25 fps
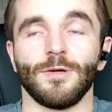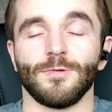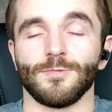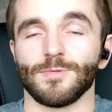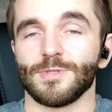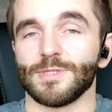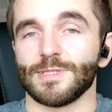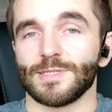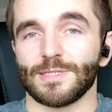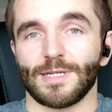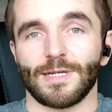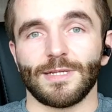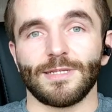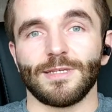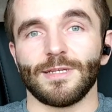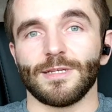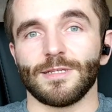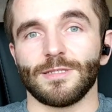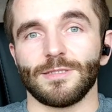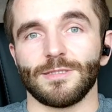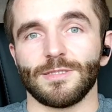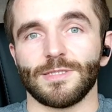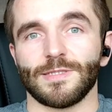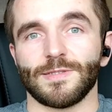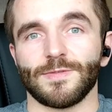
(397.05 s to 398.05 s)
uzyskania
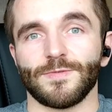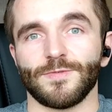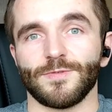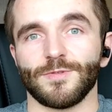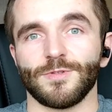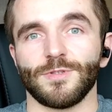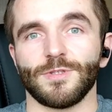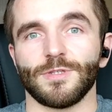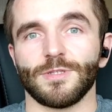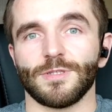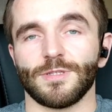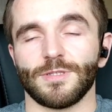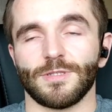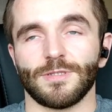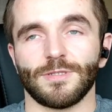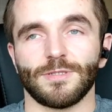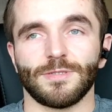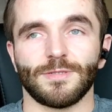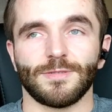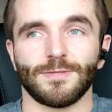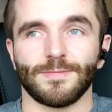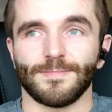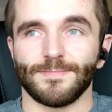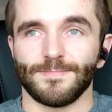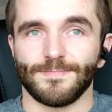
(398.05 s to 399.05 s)
jakichś swoich,
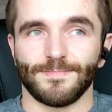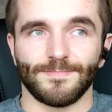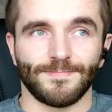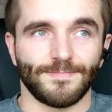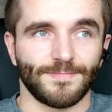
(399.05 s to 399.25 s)
e,